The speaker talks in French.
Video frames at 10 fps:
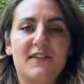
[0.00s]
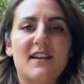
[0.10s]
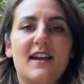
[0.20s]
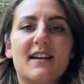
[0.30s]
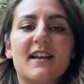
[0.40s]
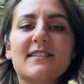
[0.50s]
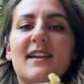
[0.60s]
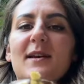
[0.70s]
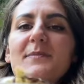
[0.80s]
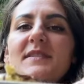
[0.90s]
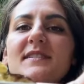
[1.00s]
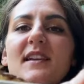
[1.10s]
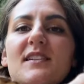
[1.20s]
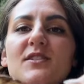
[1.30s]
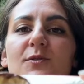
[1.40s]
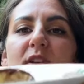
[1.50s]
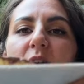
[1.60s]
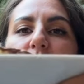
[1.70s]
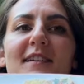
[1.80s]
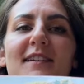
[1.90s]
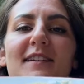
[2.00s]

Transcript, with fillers: fait de la glace à la pistache et au yaourt.